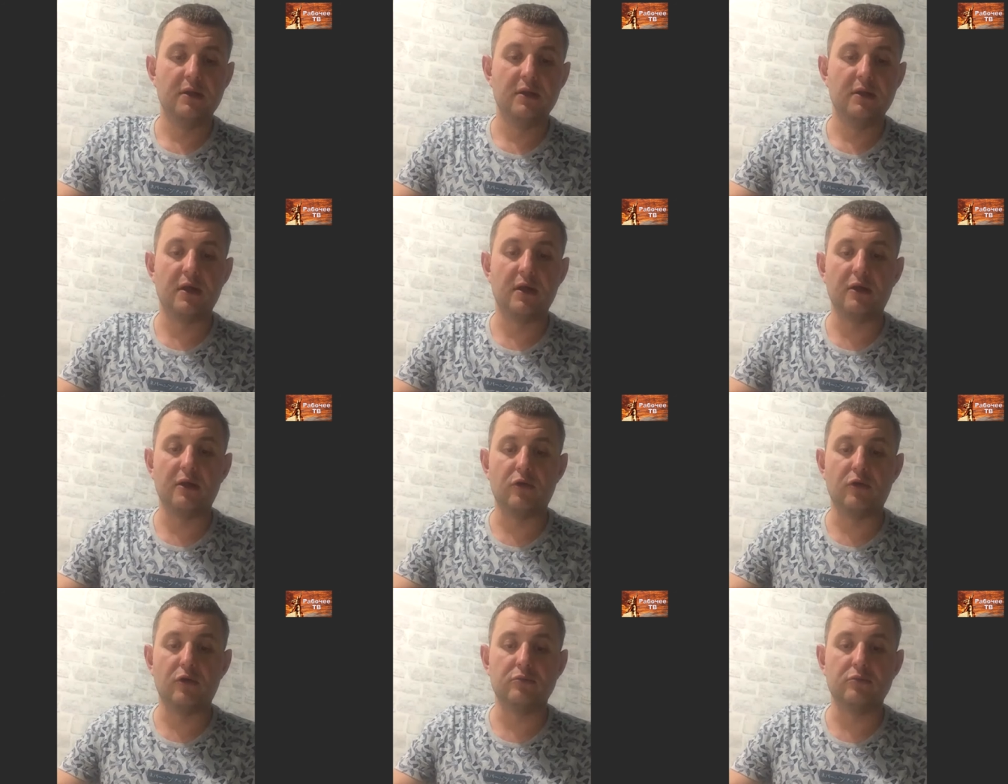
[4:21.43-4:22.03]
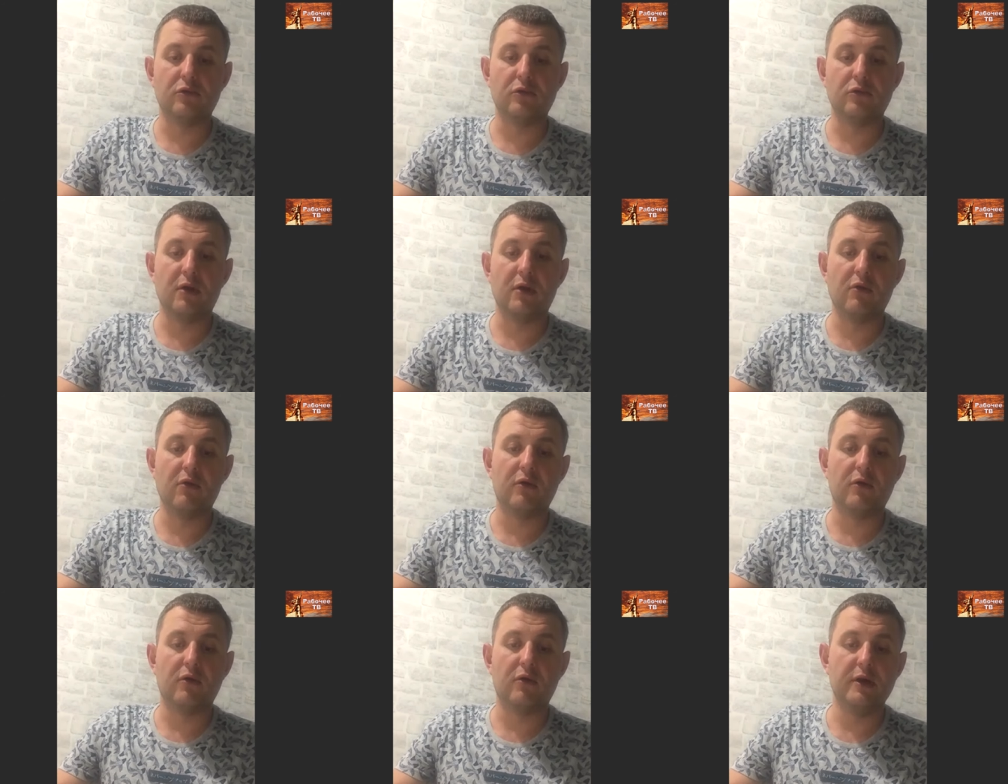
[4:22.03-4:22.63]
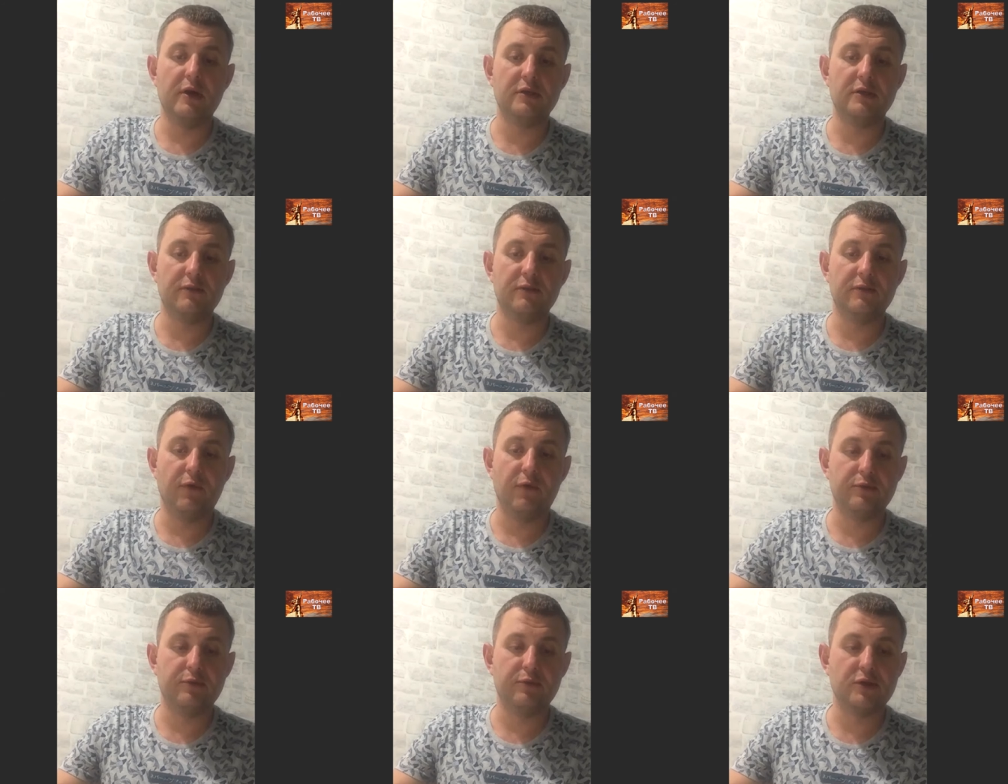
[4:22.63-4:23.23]
на котором трудовой
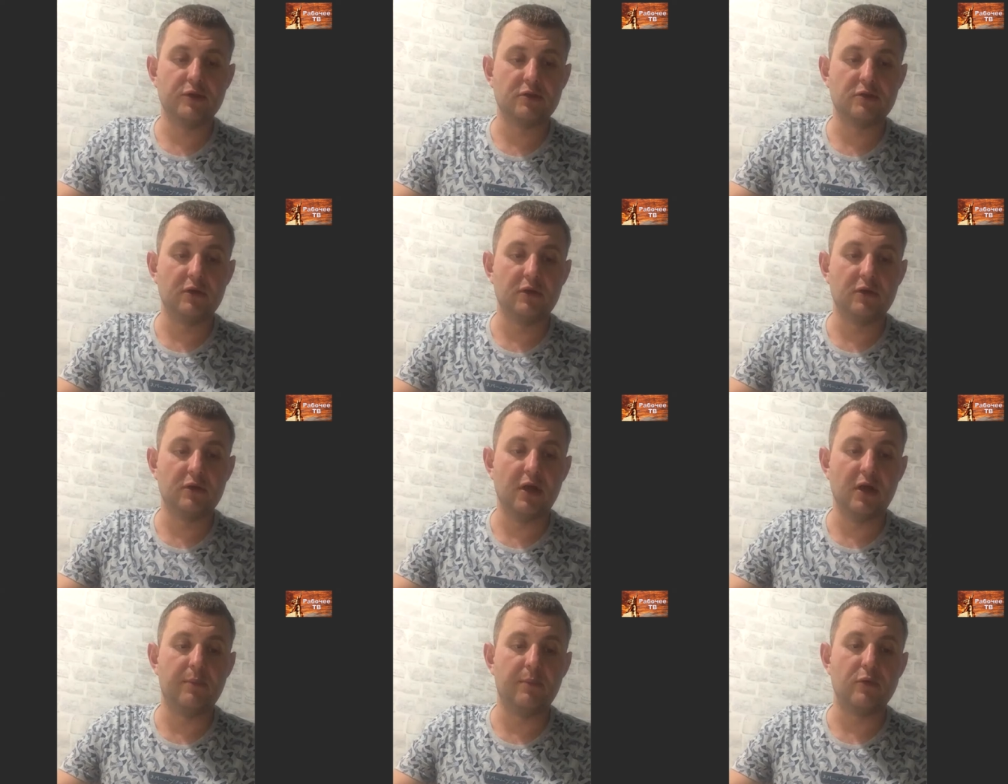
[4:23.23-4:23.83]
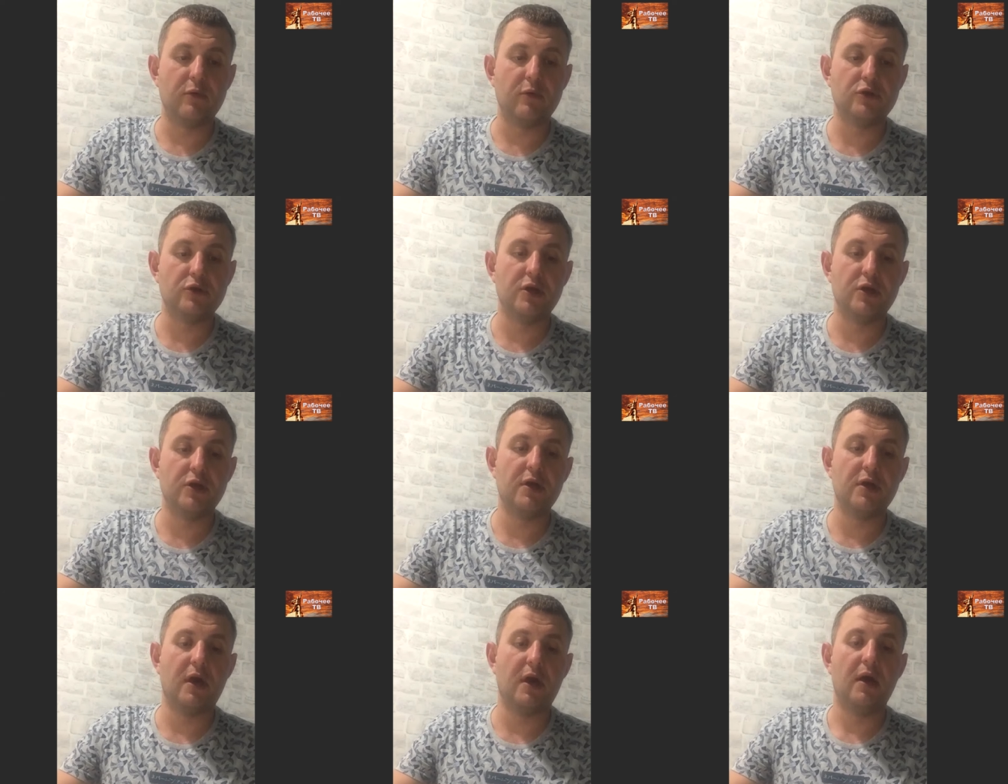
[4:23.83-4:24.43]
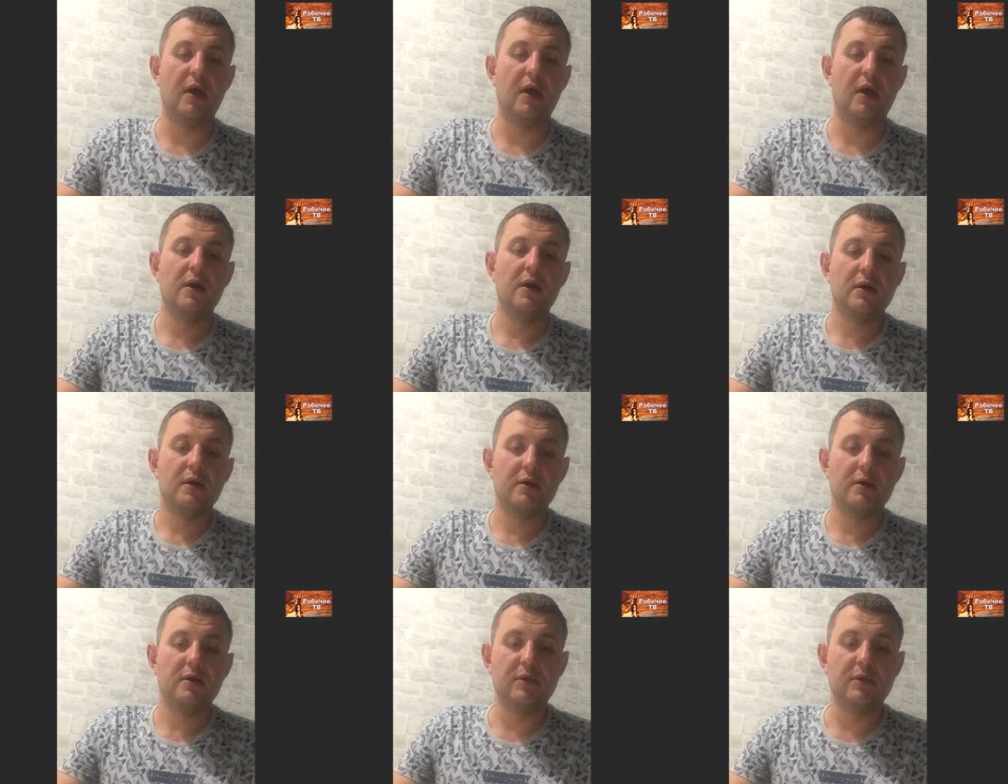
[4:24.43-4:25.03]
коллектив общества дал поручение
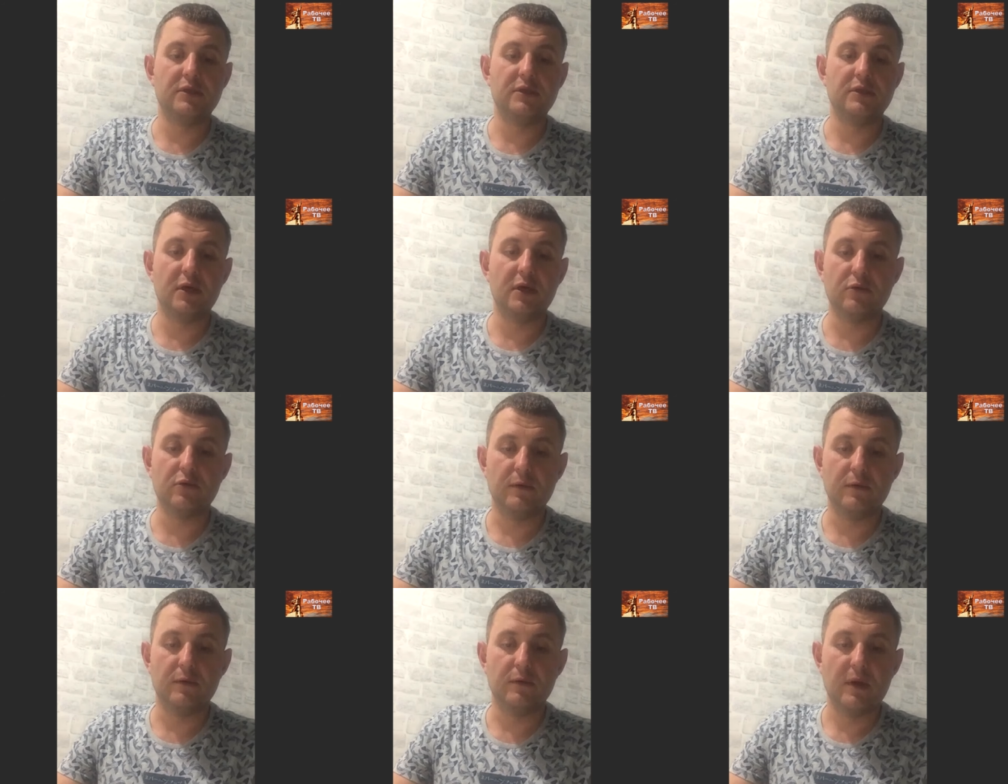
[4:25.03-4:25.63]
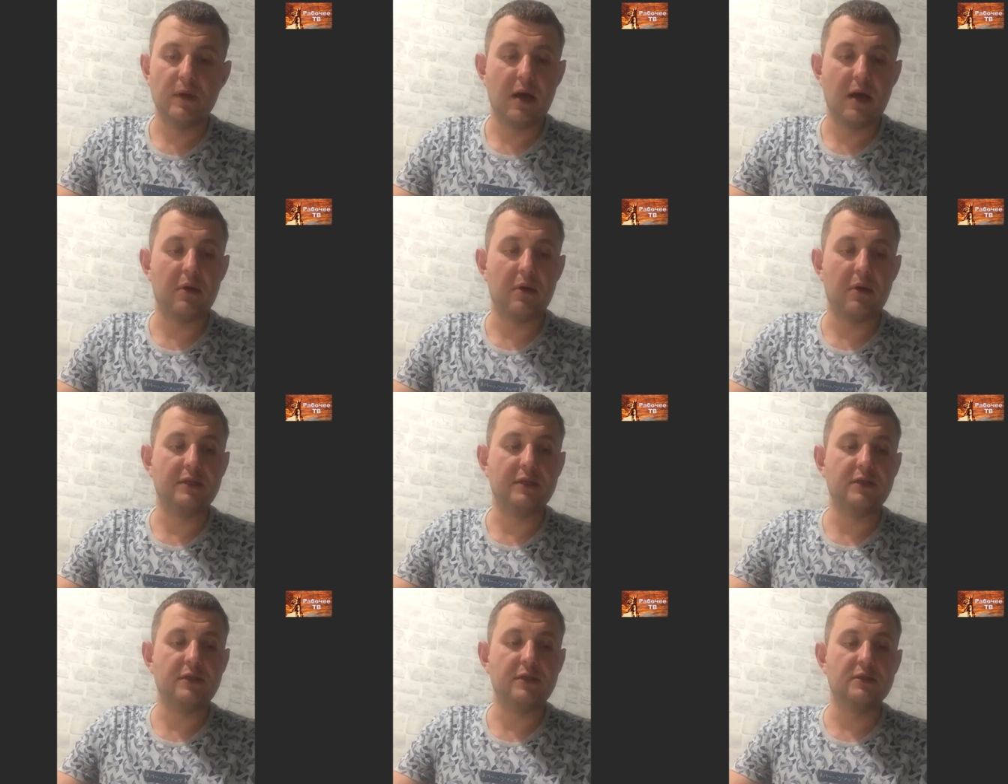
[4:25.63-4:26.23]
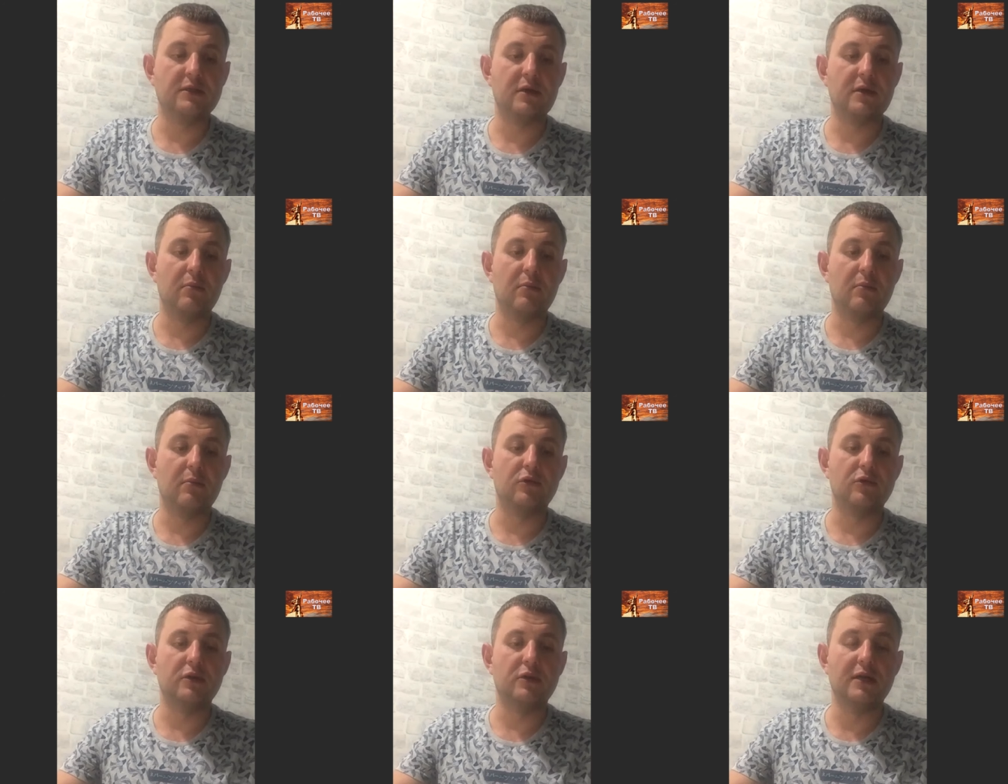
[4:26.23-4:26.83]
комитету обратиться
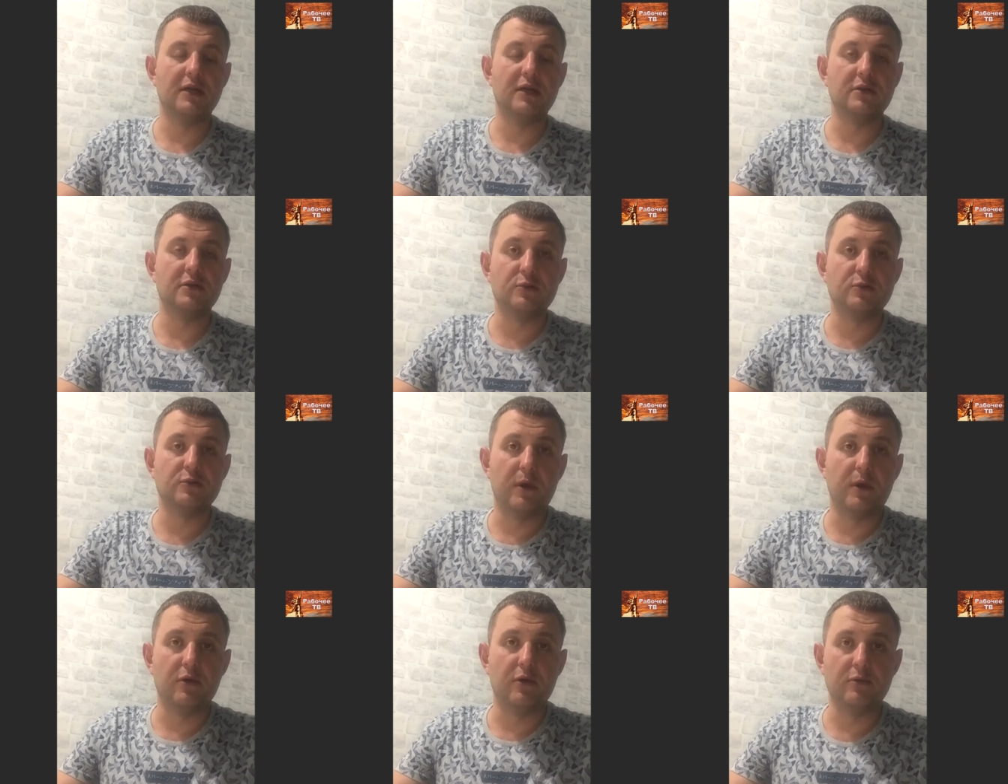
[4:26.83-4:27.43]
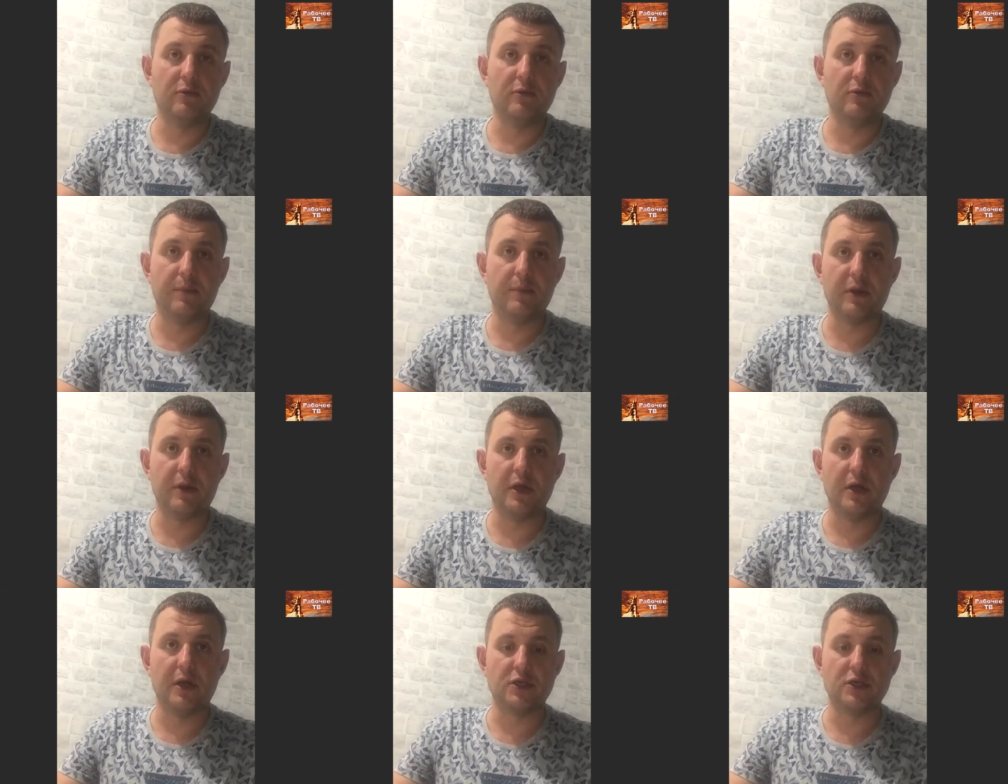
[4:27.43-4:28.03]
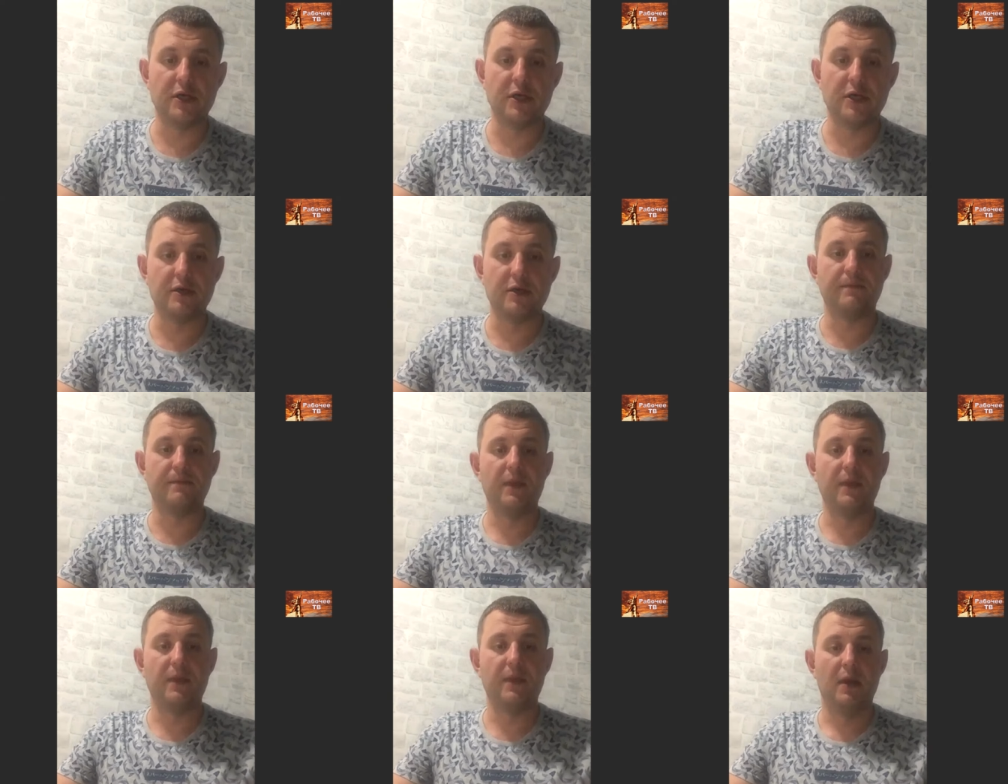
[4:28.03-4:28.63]
работодателю с подобным
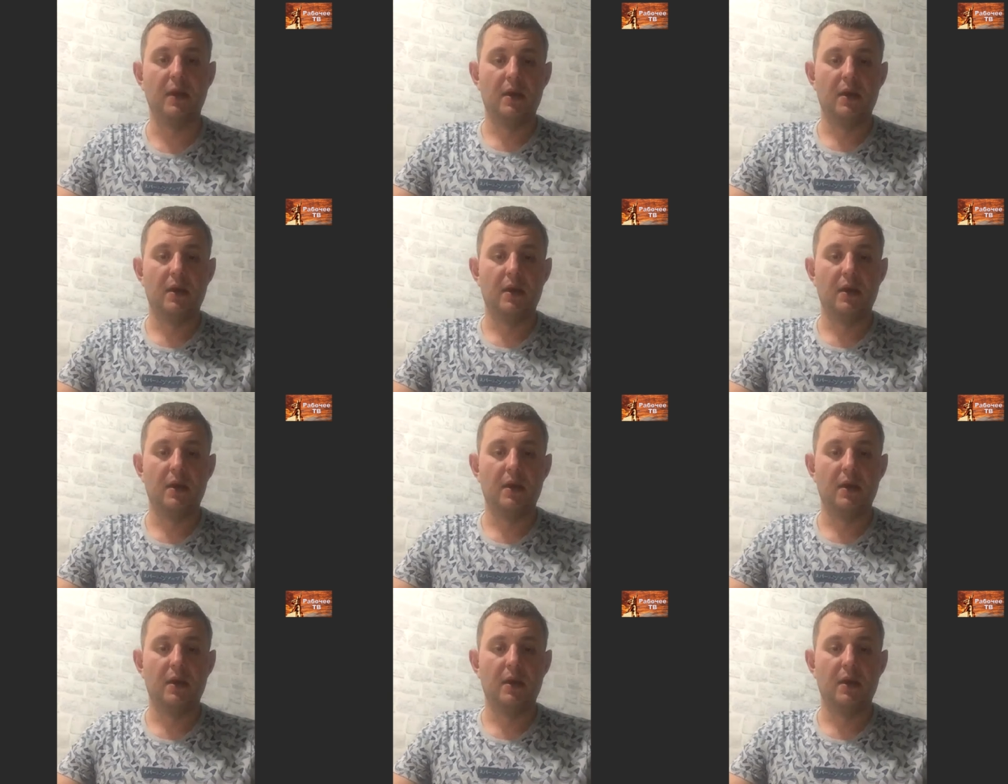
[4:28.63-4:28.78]
предложением.